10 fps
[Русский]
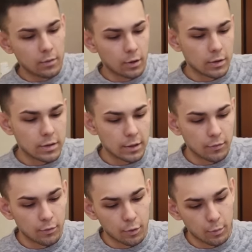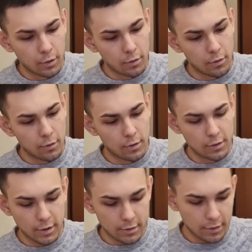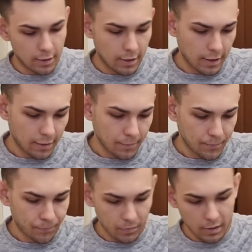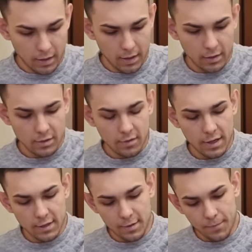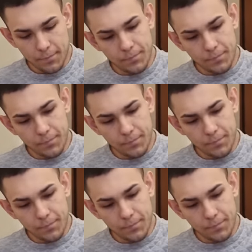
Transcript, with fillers: Он, кстати, в форме такого сердца какая-то. Как называется?